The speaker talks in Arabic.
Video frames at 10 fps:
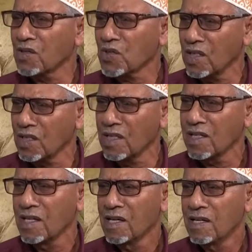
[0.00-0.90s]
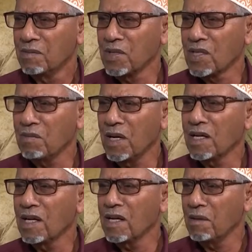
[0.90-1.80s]
القصيد دي مثل
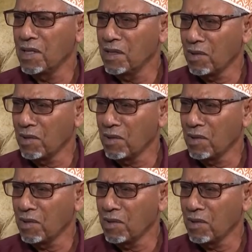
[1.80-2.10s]
معنا يا بلي